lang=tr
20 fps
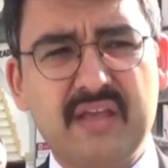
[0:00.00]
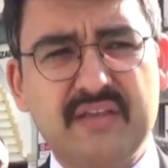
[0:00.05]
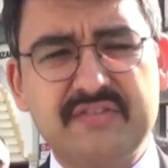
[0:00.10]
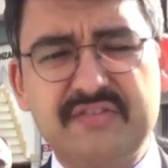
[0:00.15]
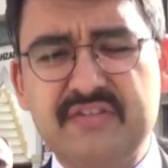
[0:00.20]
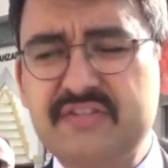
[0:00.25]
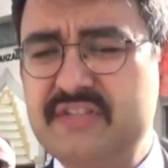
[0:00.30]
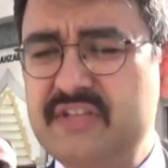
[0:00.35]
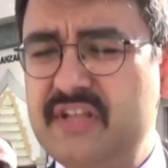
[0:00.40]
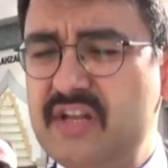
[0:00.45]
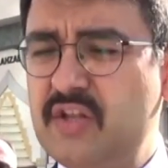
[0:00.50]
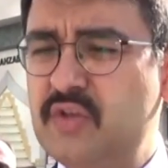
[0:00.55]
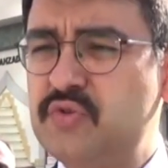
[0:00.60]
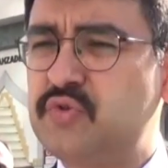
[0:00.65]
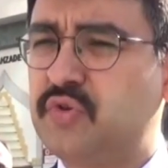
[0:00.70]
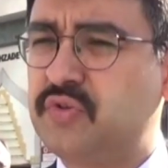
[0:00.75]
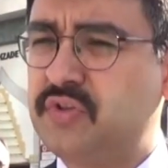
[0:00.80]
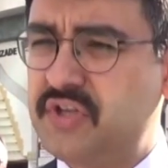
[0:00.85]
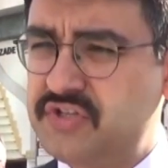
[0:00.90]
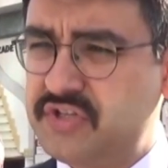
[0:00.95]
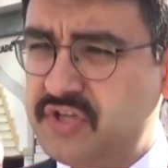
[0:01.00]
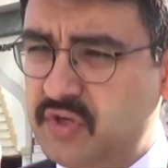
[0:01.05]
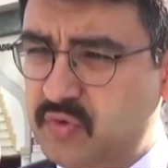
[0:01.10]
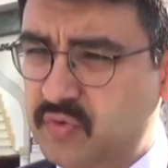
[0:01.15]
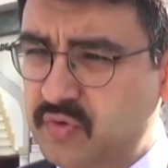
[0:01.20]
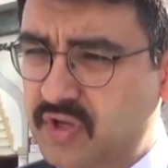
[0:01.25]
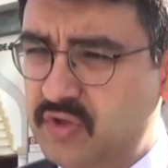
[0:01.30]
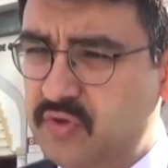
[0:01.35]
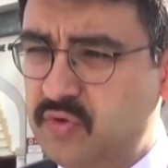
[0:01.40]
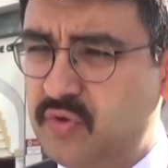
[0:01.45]
Sizlere de çok
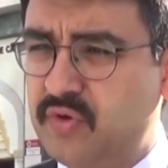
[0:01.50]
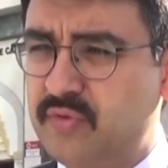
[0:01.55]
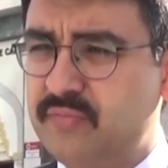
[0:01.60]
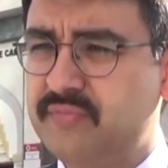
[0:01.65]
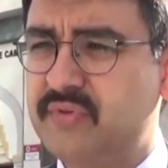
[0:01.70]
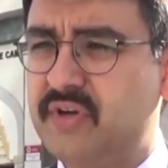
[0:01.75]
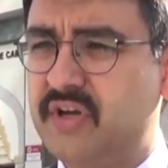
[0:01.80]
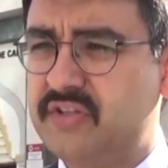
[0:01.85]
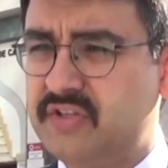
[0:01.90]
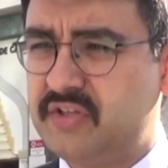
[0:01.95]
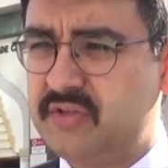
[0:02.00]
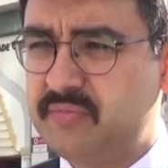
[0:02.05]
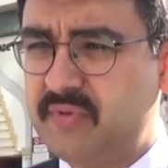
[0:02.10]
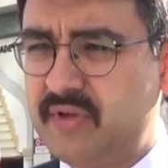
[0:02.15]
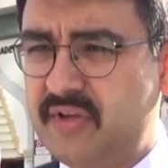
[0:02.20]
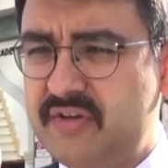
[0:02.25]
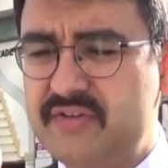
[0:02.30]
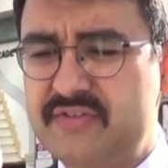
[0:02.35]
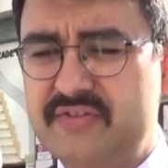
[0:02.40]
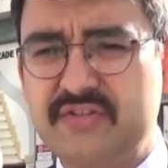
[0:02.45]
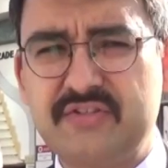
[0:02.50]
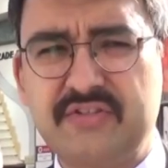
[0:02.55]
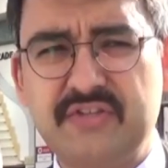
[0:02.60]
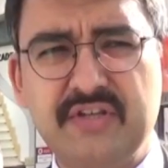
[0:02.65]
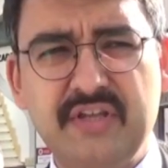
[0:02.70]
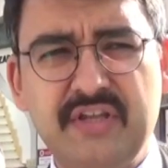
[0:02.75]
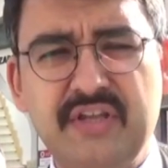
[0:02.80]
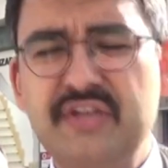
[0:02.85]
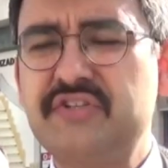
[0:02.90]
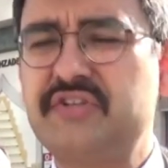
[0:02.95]
teşekkür ediyorum katılımlarınız
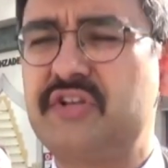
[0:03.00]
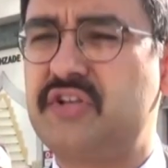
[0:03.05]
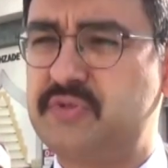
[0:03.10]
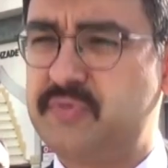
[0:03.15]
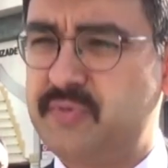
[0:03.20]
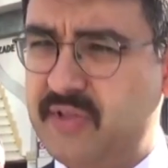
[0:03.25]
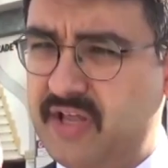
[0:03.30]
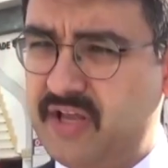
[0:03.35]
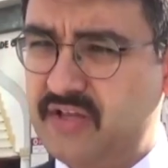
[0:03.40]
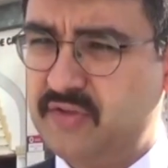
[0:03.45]
için. İyi çalışmalar